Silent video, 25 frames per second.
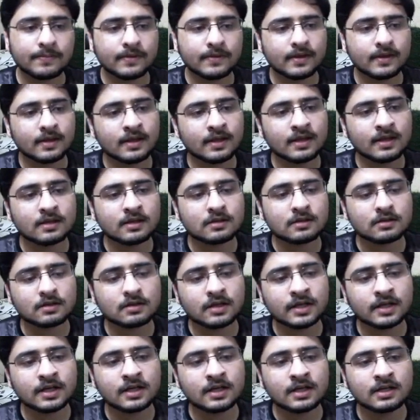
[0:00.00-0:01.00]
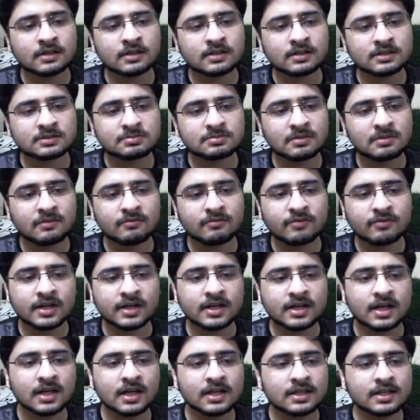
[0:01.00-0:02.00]
एक एरे ले लेते हैं इसमें हम वन
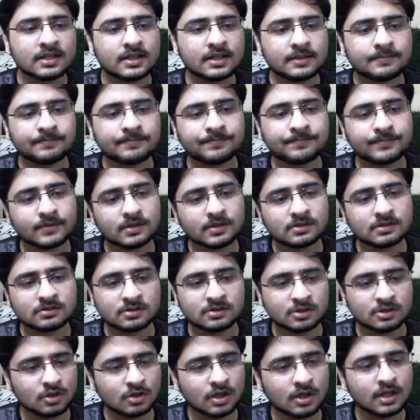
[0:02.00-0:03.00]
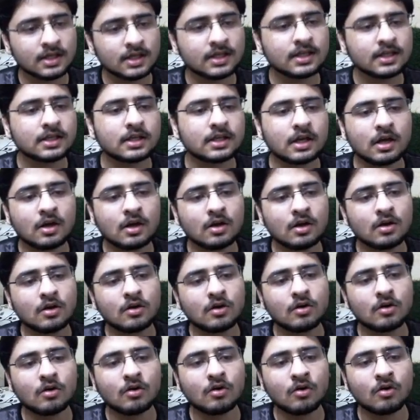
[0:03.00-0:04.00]
डालेंगे ज़ीरो डालेंगे
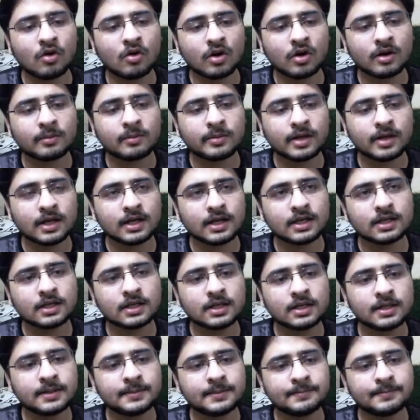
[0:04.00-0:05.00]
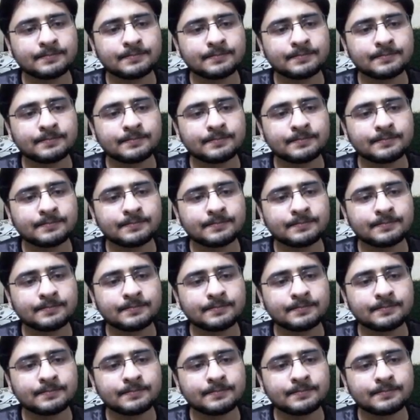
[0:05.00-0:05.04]
और हम डालेंगे